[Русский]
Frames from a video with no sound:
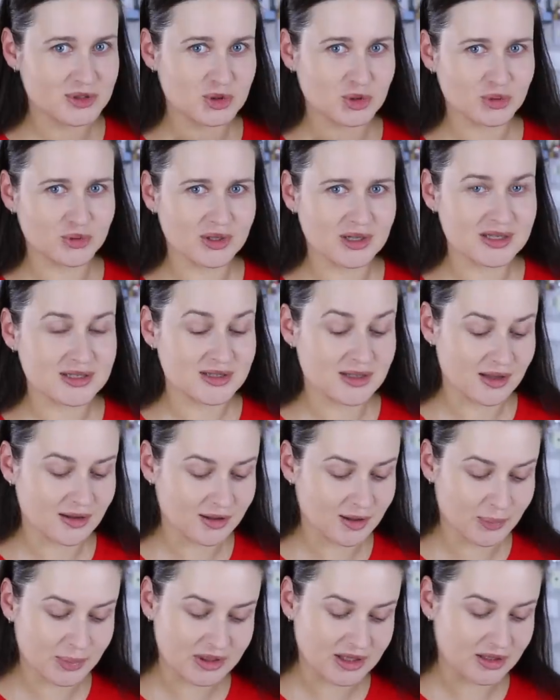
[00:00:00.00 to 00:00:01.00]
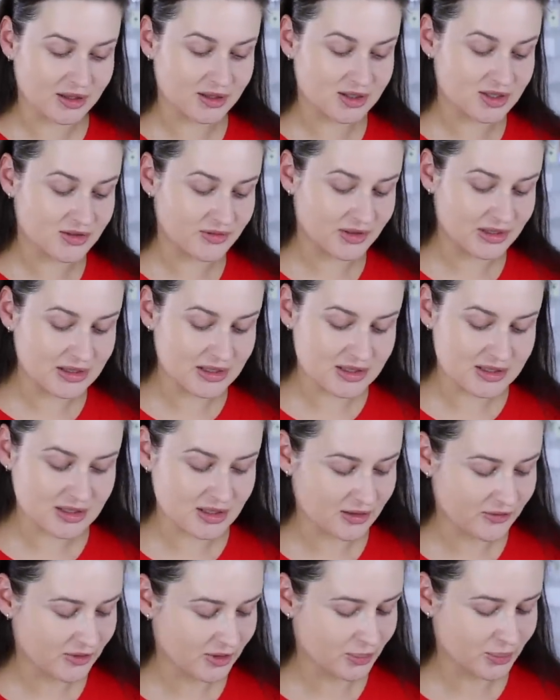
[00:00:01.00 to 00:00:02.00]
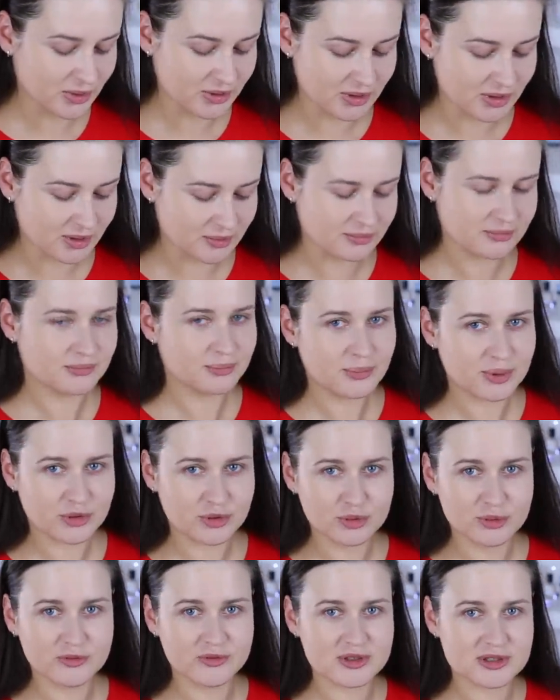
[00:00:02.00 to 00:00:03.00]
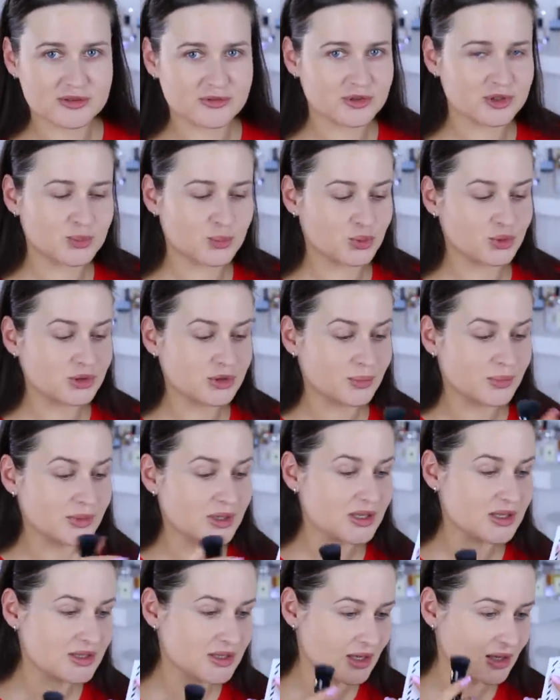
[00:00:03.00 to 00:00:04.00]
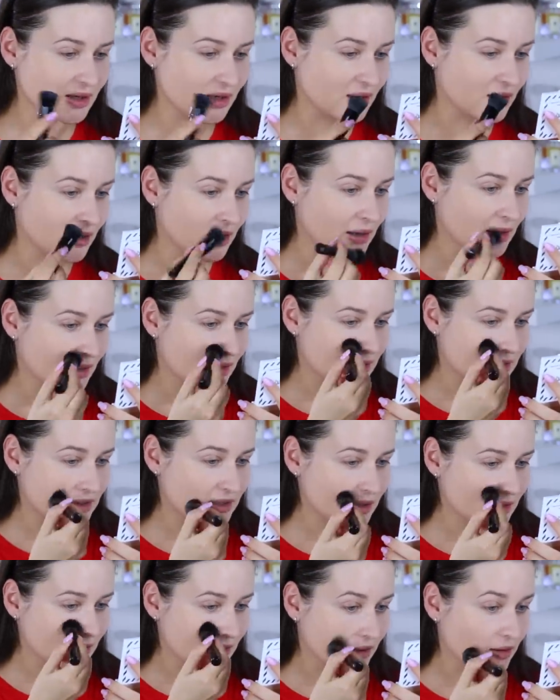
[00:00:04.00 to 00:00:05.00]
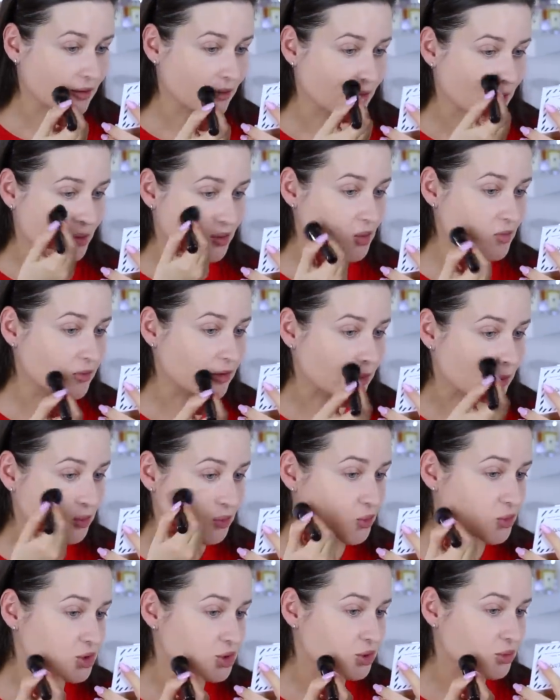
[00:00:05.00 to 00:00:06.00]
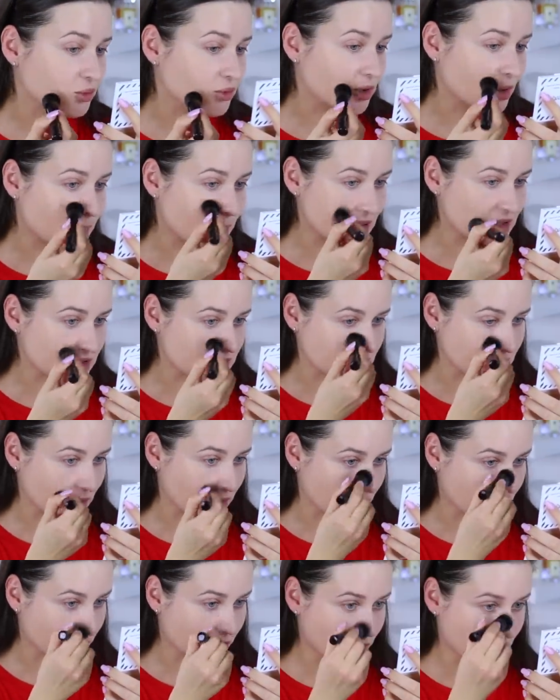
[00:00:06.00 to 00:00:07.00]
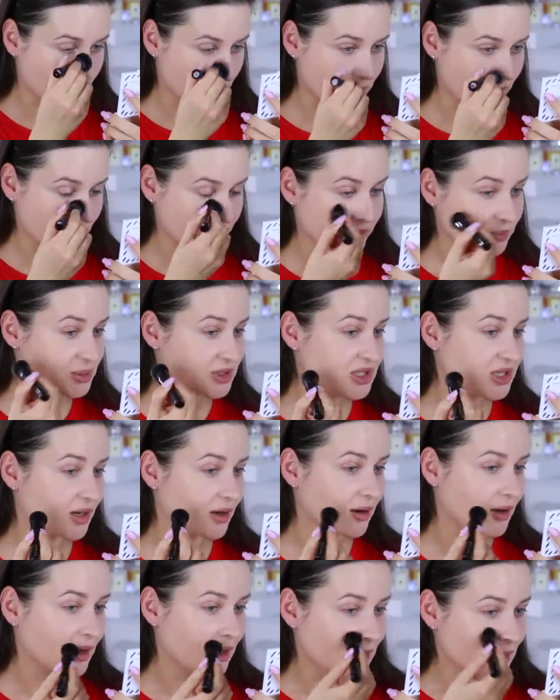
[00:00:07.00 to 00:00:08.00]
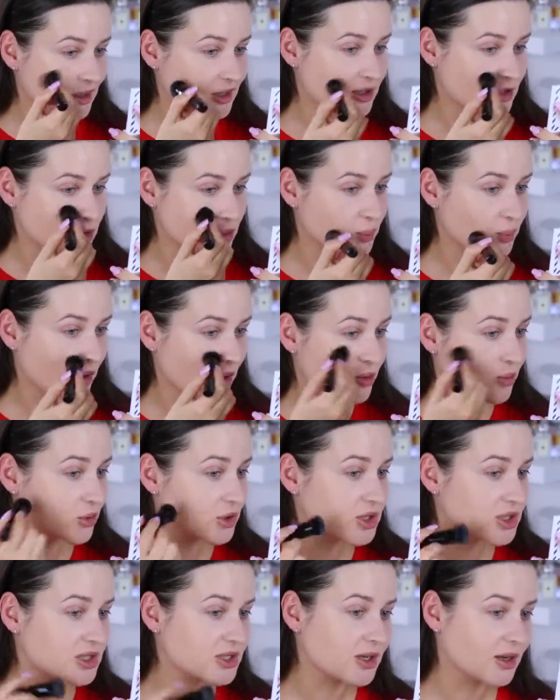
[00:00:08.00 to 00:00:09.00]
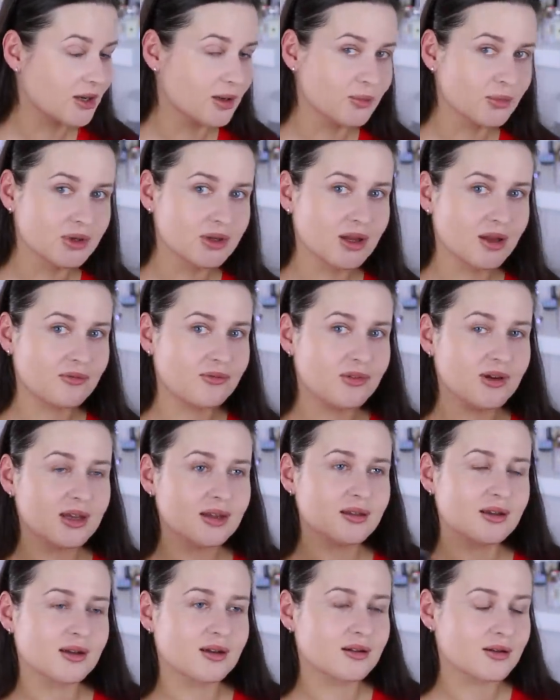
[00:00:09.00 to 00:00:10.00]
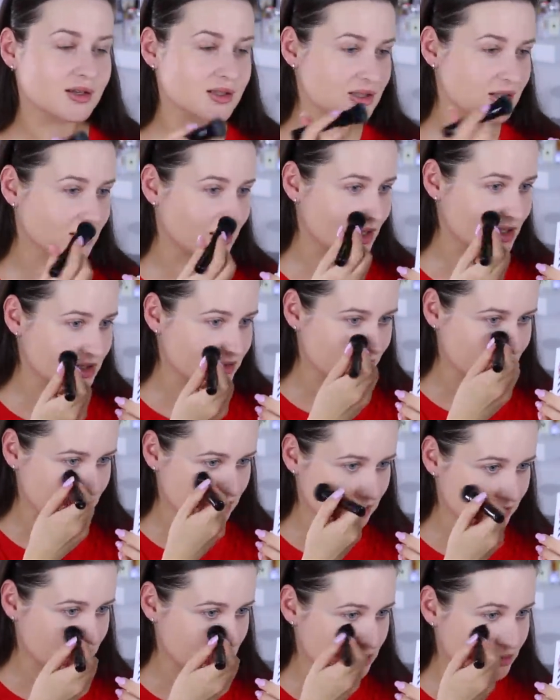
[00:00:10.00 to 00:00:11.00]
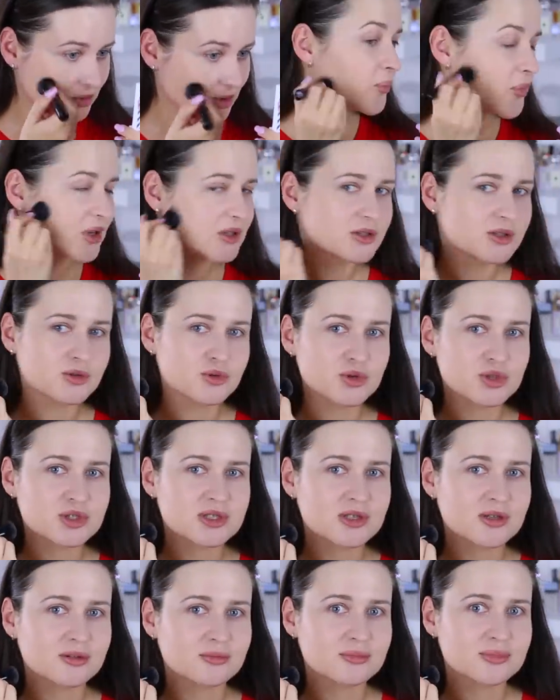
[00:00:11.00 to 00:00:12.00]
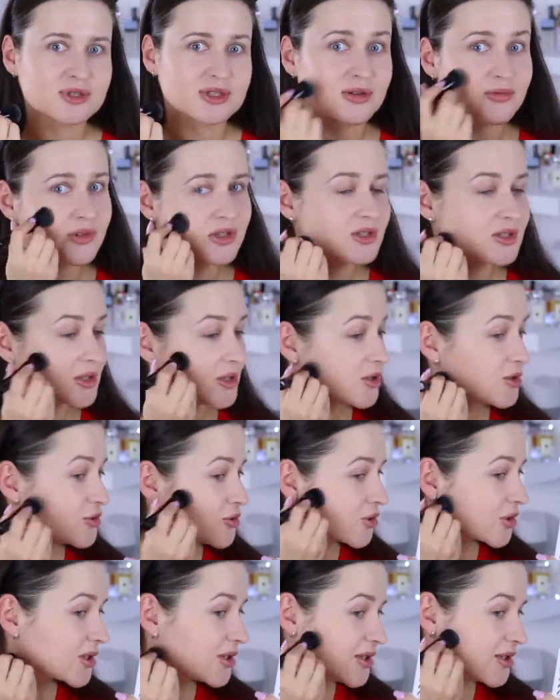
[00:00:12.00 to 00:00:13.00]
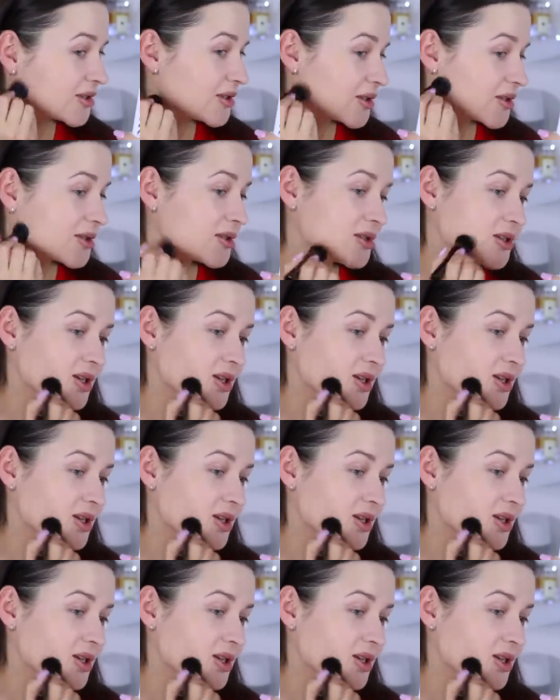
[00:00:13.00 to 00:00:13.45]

что доказал капитан очевидность, нефиг было придумывать свой способ нанесения. Делай ровно то, что написано. Во, прям вообще кистью проходишься и мгновенно разглаживается все. Мне, кстати, хочется сравнить с кистью артиста, если